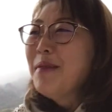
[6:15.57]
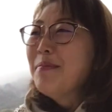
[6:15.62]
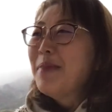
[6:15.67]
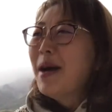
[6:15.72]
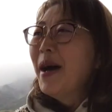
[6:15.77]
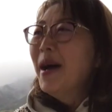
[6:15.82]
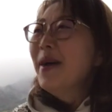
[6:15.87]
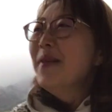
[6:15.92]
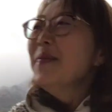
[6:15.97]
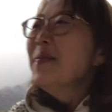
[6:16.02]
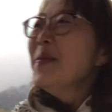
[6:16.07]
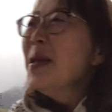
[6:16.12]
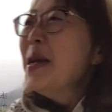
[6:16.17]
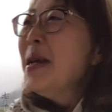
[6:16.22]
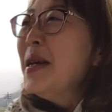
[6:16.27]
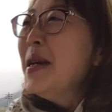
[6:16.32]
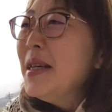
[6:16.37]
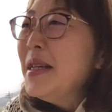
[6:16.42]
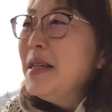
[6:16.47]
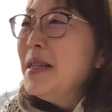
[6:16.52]
今、
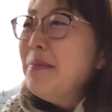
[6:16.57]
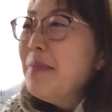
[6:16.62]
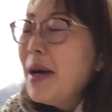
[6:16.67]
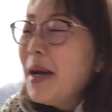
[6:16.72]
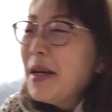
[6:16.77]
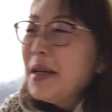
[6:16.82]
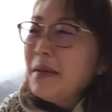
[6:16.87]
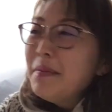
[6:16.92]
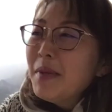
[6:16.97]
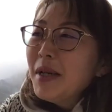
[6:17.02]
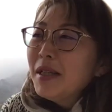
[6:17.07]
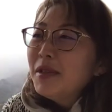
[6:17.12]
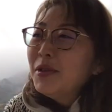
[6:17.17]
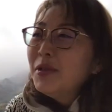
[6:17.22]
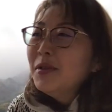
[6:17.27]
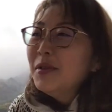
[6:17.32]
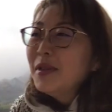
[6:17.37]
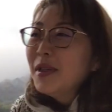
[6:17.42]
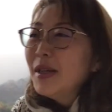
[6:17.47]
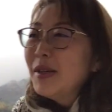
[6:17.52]
今今
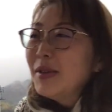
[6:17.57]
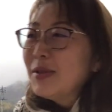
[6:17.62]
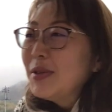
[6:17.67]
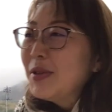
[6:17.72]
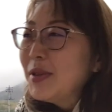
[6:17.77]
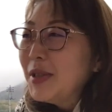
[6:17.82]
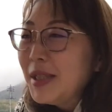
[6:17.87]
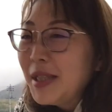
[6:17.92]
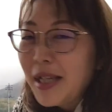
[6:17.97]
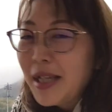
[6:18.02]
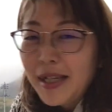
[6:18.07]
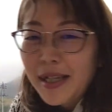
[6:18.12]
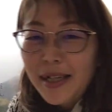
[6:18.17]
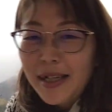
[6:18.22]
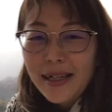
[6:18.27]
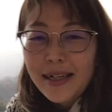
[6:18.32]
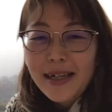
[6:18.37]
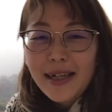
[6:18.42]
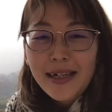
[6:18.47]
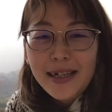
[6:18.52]
動画を撮りなが
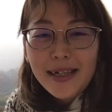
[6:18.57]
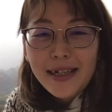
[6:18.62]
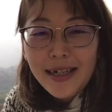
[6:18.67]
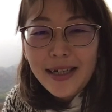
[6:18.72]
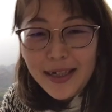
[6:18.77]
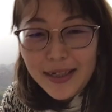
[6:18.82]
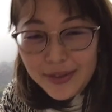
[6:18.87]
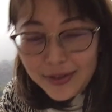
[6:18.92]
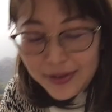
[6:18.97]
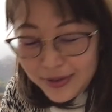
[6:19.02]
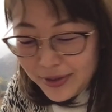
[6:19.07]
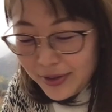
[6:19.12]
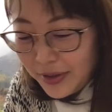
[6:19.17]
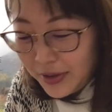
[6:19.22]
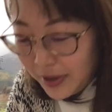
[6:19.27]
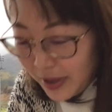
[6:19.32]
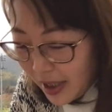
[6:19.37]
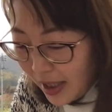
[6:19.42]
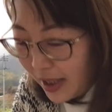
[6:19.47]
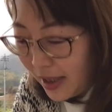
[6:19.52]
ら考えるって
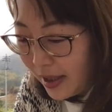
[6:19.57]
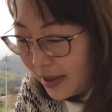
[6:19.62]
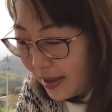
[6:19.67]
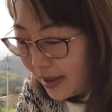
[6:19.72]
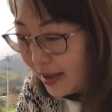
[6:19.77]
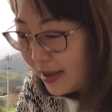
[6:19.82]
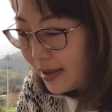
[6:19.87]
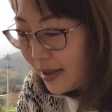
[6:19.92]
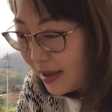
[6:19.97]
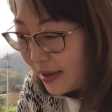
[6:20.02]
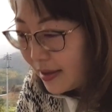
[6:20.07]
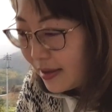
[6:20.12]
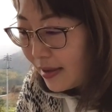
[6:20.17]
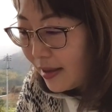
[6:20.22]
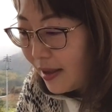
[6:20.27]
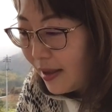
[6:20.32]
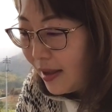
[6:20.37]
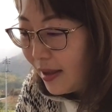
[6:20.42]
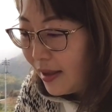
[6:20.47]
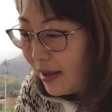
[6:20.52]
いうね、ミキシーズ。
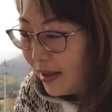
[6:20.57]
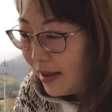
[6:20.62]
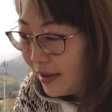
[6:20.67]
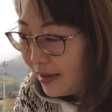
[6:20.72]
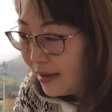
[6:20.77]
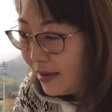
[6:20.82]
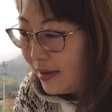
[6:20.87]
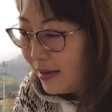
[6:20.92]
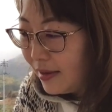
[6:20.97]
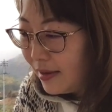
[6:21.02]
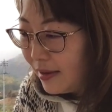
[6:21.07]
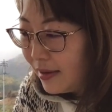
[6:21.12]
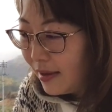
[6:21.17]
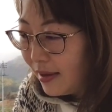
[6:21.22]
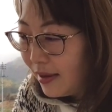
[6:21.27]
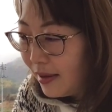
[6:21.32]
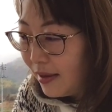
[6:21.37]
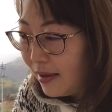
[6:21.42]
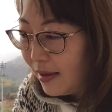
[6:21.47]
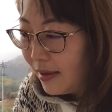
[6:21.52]
うん
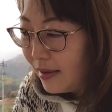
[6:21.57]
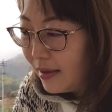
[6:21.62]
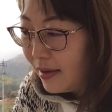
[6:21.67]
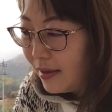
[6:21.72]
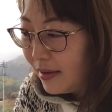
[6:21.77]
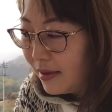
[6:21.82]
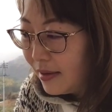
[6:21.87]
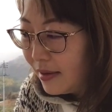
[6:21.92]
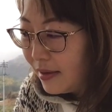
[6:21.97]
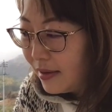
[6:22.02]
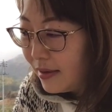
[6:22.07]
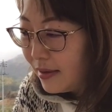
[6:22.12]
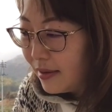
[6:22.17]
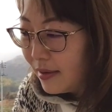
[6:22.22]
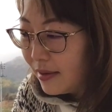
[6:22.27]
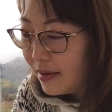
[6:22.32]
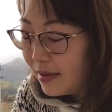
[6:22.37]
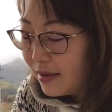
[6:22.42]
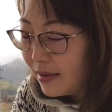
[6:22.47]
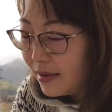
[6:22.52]
と、
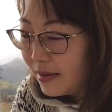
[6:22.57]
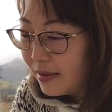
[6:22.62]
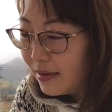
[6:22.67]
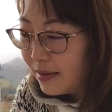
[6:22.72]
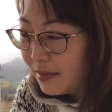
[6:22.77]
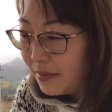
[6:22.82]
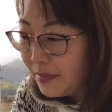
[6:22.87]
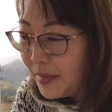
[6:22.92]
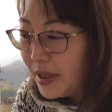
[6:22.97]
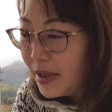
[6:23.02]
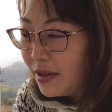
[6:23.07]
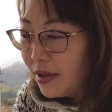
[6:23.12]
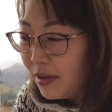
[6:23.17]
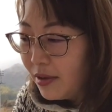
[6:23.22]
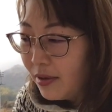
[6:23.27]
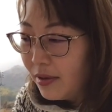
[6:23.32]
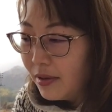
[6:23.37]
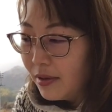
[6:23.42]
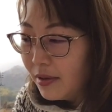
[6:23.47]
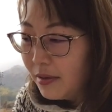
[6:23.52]
まあ、ちょっ
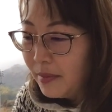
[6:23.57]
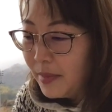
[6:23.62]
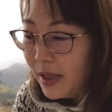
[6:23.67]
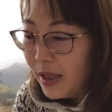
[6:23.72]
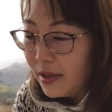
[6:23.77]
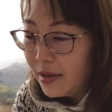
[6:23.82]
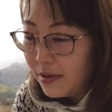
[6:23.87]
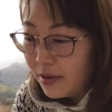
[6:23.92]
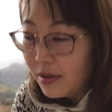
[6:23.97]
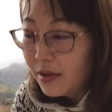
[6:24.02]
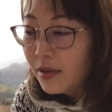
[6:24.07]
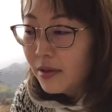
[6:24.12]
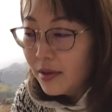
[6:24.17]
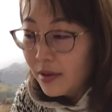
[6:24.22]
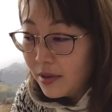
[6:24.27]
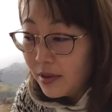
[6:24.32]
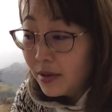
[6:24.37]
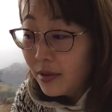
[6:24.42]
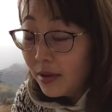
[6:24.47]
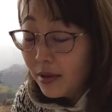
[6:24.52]
とこの前その、
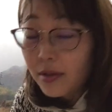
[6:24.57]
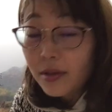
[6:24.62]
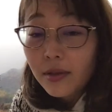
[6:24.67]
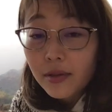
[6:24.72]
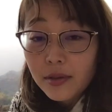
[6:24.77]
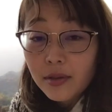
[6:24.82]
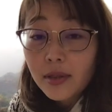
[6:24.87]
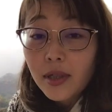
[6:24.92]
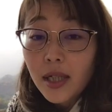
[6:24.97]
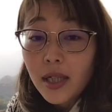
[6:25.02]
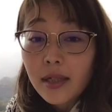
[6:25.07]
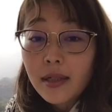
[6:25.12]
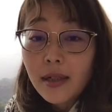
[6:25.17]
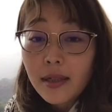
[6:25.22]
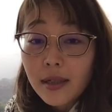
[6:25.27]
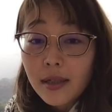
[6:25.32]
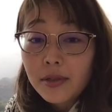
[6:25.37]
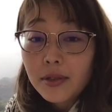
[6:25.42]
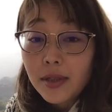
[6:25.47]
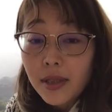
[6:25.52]
そうそうそう、きっか
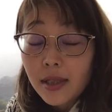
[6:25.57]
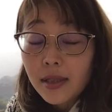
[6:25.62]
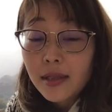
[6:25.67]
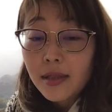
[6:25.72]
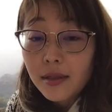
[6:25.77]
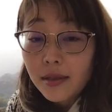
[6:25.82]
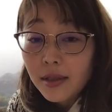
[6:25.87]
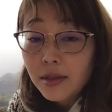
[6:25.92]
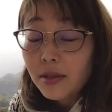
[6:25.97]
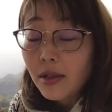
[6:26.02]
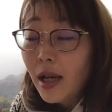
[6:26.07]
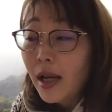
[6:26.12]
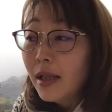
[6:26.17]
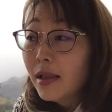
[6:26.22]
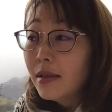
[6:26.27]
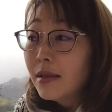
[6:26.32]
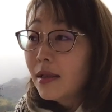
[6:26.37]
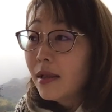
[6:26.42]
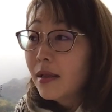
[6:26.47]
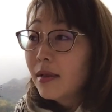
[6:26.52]
けとなってね、その
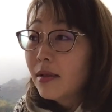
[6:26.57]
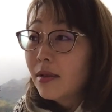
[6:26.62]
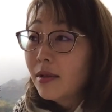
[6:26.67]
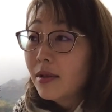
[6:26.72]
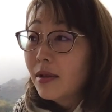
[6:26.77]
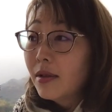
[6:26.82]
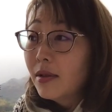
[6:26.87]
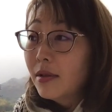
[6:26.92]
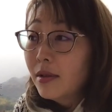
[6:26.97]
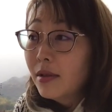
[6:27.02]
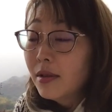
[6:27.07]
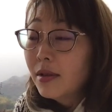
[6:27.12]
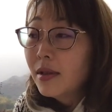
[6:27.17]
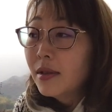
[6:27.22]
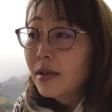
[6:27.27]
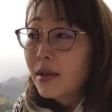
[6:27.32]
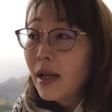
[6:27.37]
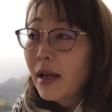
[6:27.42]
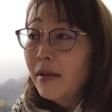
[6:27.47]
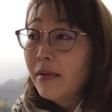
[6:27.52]
アリーさんと
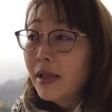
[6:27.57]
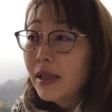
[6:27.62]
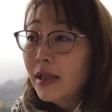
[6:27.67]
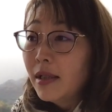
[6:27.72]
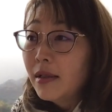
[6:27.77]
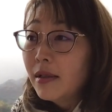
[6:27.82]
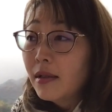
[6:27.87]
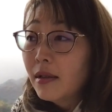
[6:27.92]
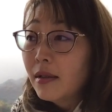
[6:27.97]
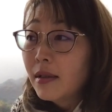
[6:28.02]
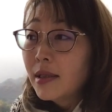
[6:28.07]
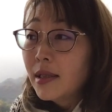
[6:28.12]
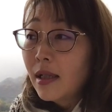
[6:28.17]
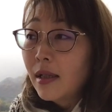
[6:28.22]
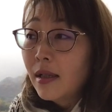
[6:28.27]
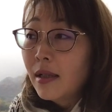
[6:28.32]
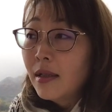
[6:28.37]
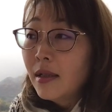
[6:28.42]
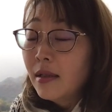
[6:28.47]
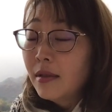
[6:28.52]
の対話で
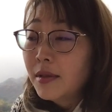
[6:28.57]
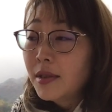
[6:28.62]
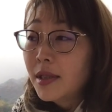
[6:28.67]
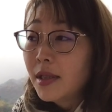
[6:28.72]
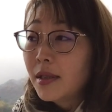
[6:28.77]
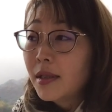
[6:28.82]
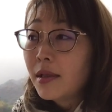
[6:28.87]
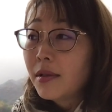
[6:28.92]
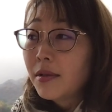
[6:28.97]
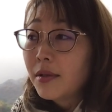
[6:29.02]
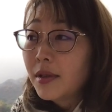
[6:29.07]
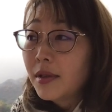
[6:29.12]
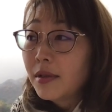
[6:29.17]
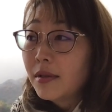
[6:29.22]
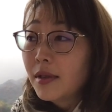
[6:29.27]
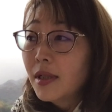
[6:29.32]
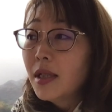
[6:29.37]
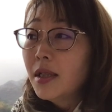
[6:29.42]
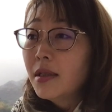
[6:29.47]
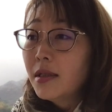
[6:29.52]
チャネリングしてた時
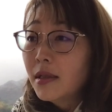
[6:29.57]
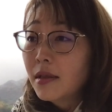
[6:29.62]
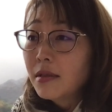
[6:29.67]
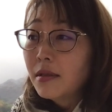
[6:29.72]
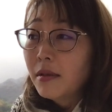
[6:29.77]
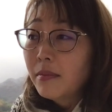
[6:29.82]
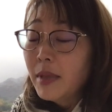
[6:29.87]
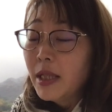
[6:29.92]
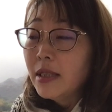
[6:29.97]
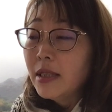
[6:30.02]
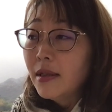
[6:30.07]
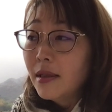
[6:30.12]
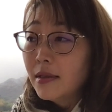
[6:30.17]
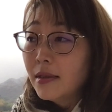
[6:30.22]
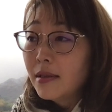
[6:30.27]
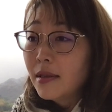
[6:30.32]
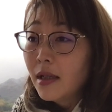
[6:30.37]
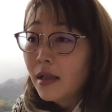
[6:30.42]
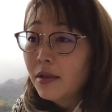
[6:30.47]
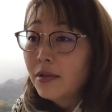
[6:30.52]
のニキシーズの
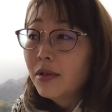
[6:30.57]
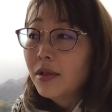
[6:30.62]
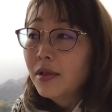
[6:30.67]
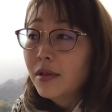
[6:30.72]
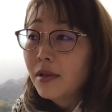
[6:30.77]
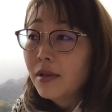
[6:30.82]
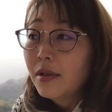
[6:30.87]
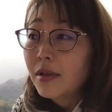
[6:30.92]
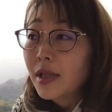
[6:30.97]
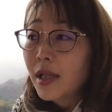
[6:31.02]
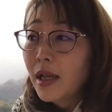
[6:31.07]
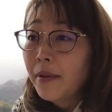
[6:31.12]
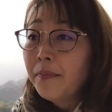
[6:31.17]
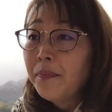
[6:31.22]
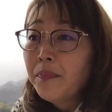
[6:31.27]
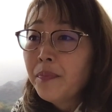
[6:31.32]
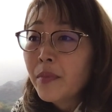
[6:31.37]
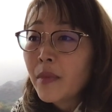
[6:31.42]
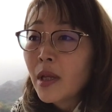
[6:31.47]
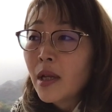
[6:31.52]
メッセージっていろいろな
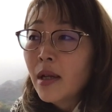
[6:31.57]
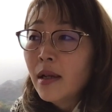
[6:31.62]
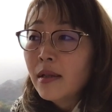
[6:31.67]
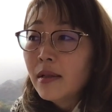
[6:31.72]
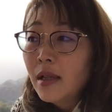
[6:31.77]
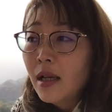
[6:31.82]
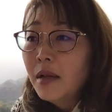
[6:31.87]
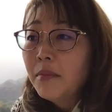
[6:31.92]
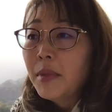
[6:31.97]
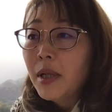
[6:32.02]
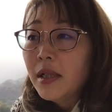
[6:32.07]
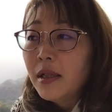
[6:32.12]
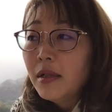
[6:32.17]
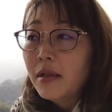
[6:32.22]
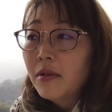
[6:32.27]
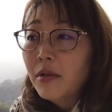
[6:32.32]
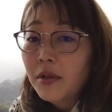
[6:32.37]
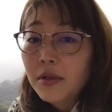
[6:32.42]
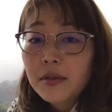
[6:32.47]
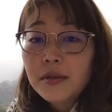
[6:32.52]
テーマ
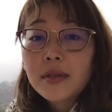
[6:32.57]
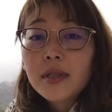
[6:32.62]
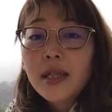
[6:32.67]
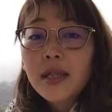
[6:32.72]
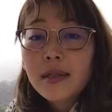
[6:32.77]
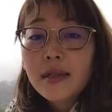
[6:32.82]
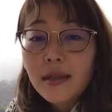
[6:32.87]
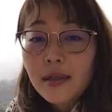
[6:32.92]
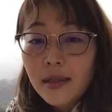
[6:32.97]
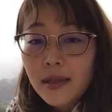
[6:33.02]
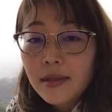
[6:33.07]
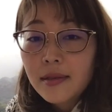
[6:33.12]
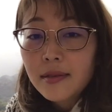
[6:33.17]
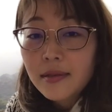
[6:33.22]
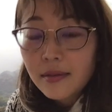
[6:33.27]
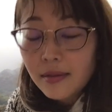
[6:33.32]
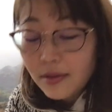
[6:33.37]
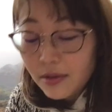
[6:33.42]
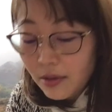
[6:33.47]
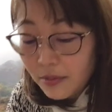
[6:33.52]
に及んでいてね、
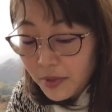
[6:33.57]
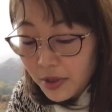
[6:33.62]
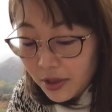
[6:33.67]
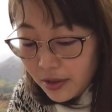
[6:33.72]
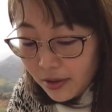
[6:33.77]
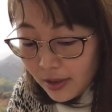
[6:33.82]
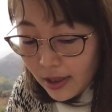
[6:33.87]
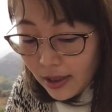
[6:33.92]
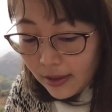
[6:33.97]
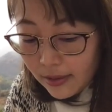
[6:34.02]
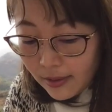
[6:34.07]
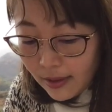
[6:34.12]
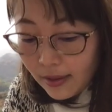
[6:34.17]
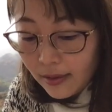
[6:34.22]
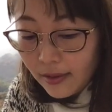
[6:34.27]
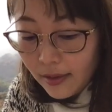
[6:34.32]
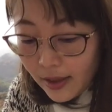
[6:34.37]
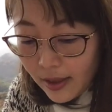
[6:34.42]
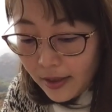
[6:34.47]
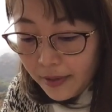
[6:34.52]
すごく面白かった
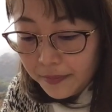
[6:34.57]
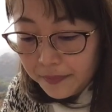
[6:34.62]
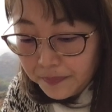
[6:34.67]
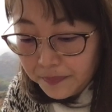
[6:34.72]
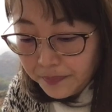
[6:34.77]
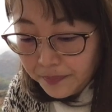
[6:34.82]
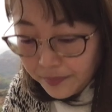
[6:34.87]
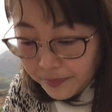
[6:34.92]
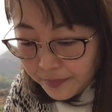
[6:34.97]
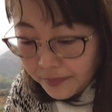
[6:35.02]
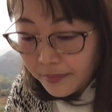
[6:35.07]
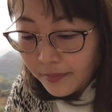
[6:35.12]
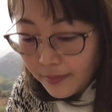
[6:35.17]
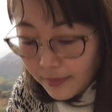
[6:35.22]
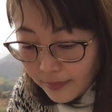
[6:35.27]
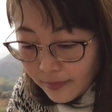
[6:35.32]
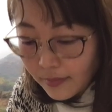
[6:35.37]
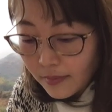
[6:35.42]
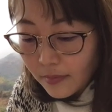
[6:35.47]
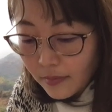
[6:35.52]
んで、
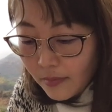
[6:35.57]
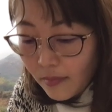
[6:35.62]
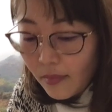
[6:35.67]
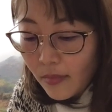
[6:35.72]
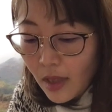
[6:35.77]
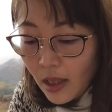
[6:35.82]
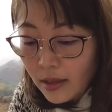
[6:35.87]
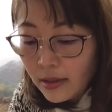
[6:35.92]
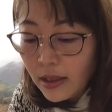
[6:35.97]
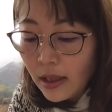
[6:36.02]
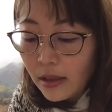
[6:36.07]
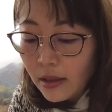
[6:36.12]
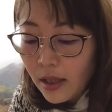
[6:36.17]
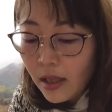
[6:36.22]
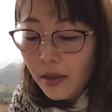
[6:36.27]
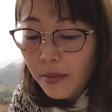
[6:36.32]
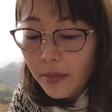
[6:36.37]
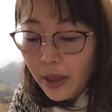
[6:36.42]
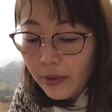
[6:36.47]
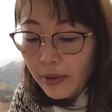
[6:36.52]
じゃあ
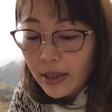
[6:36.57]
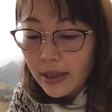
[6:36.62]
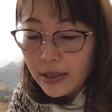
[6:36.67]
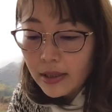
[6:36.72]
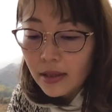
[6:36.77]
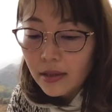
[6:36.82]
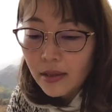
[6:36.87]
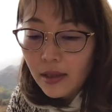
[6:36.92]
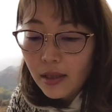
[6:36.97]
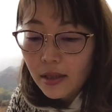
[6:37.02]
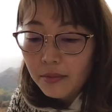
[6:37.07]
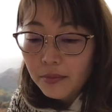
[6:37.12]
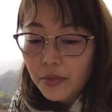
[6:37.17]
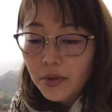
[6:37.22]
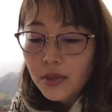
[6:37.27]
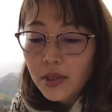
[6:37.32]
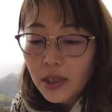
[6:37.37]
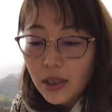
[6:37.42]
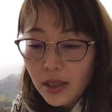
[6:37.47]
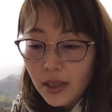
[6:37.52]
テーマはしっかり
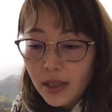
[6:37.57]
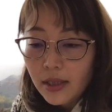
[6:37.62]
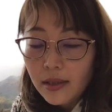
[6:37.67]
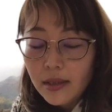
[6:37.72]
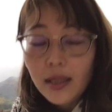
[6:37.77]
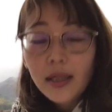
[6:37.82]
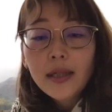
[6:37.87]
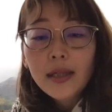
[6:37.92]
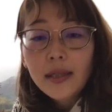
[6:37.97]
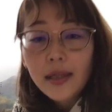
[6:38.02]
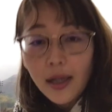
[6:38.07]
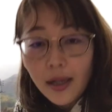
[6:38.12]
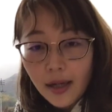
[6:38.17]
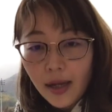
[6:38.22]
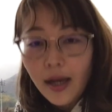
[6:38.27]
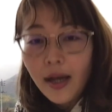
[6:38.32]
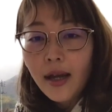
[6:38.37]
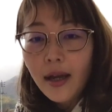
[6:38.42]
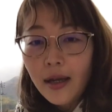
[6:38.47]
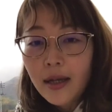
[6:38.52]
文字にできた
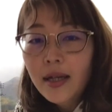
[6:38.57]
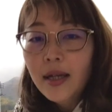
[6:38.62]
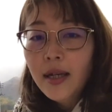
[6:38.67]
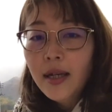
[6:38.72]
ら、